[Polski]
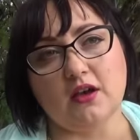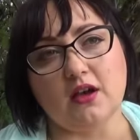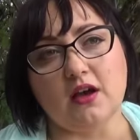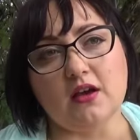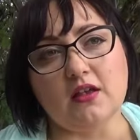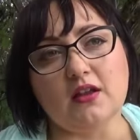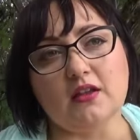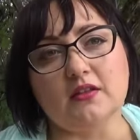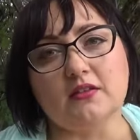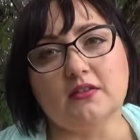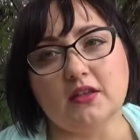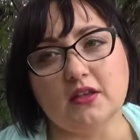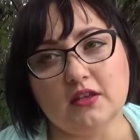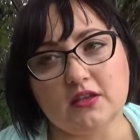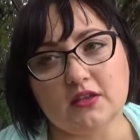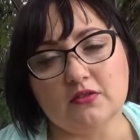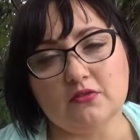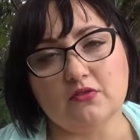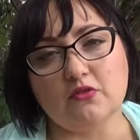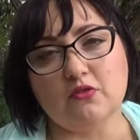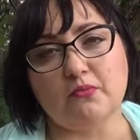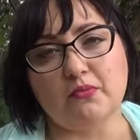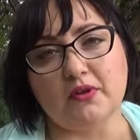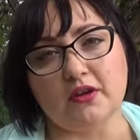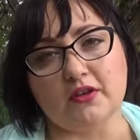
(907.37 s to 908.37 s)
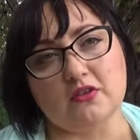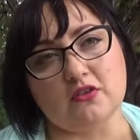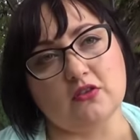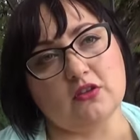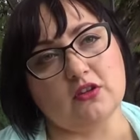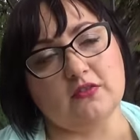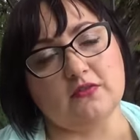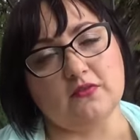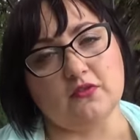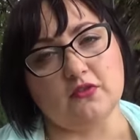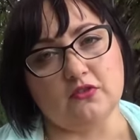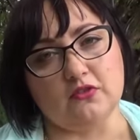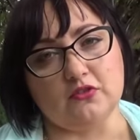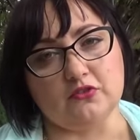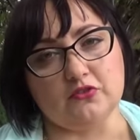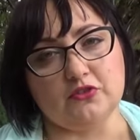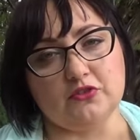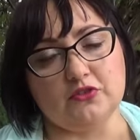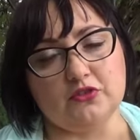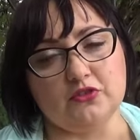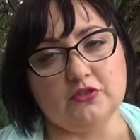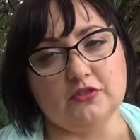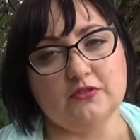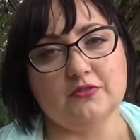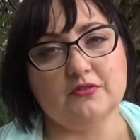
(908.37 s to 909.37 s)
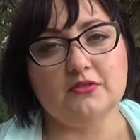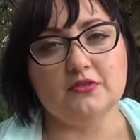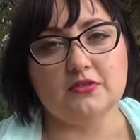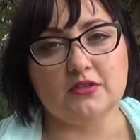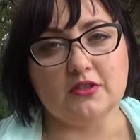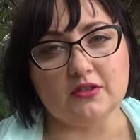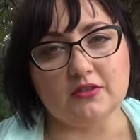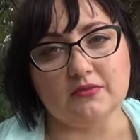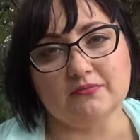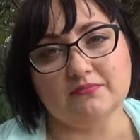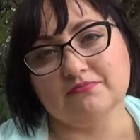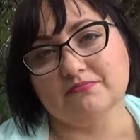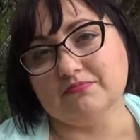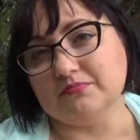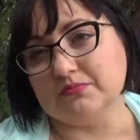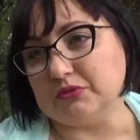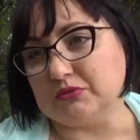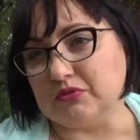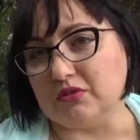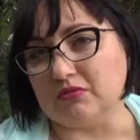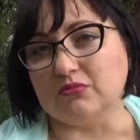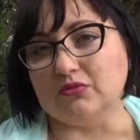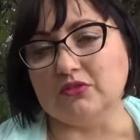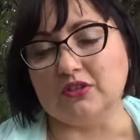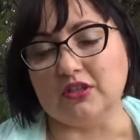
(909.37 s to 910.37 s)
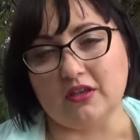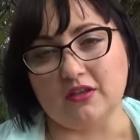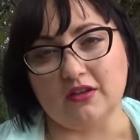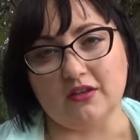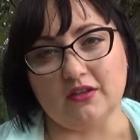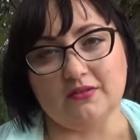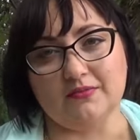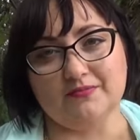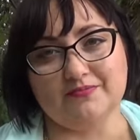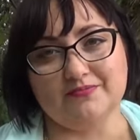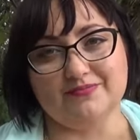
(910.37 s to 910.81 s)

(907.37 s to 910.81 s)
Ale tej upragnionej wolności nie było mu dane